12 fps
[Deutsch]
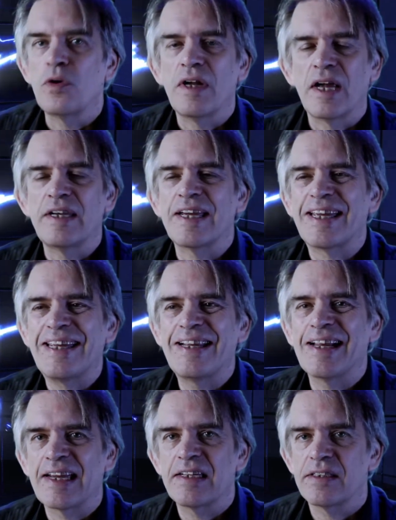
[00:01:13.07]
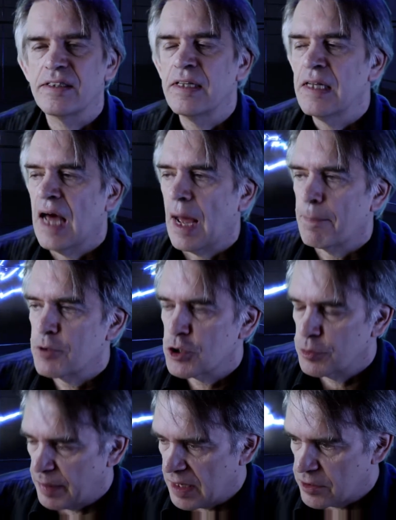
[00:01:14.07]
einer regelrechten
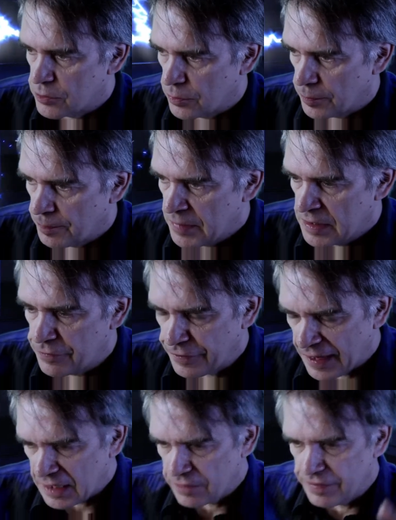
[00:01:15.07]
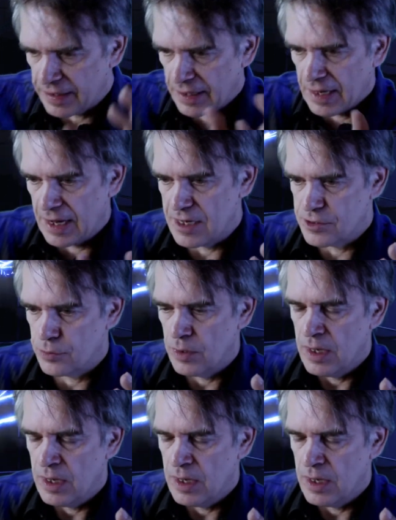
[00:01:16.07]
Abspaltung. Die Frage wäre also,